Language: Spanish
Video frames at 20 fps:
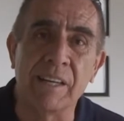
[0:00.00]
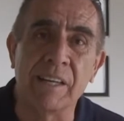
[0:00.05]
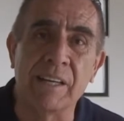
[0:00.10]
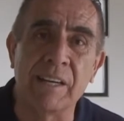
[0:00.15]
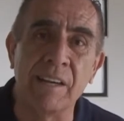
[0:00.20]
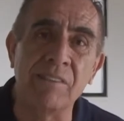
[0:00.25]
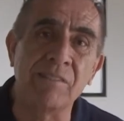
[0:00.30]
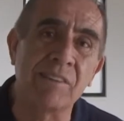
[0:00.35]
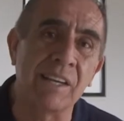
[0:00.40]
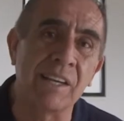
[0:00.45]

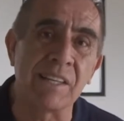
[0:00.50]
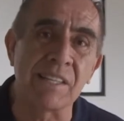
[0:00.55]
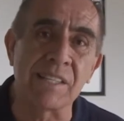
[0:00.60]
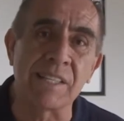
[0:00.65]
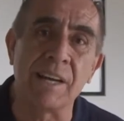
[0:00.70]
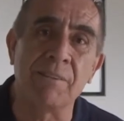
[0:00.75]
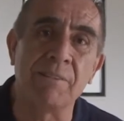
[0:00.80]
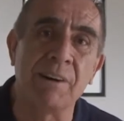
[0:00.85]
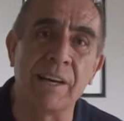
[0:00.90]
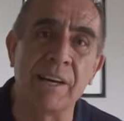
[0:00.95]
gente que
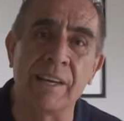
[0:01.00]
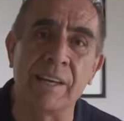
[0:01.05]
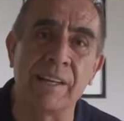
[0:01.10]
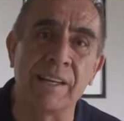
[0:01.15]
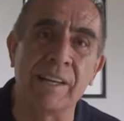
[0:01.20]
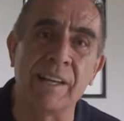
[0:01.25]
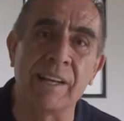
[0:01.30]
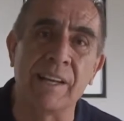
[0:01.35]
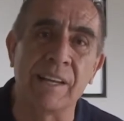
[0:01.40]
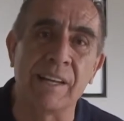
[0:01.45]
estaba
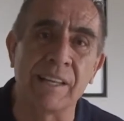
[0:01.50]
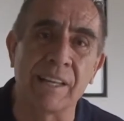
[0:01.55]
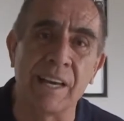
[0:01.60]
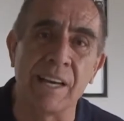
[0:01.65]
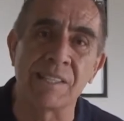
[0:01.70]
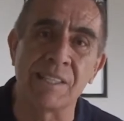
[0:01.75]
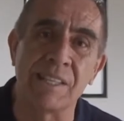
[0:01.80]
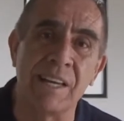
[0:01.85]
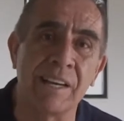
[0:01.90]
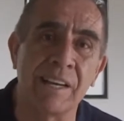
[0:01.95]
en el
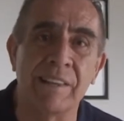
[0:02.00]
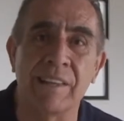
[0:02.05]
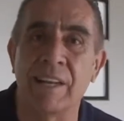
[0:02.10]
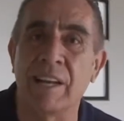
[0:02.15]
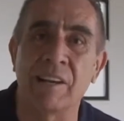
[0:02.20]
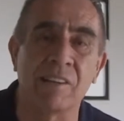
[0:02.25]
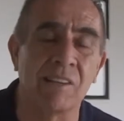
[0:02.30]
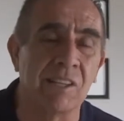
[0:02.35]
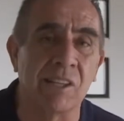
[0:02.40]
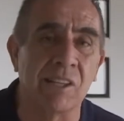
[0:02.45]
quehacer de
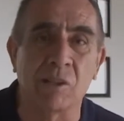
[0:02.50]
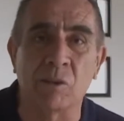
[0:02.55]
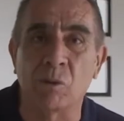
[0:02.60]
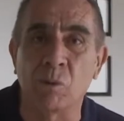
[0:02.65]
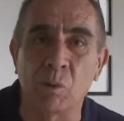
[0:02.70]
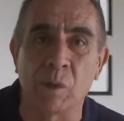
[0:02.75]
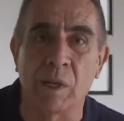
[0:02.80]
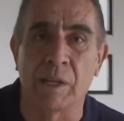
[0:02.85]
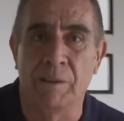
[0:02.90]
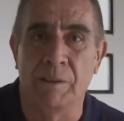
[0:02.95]
la
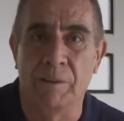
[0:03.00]
arquitectura.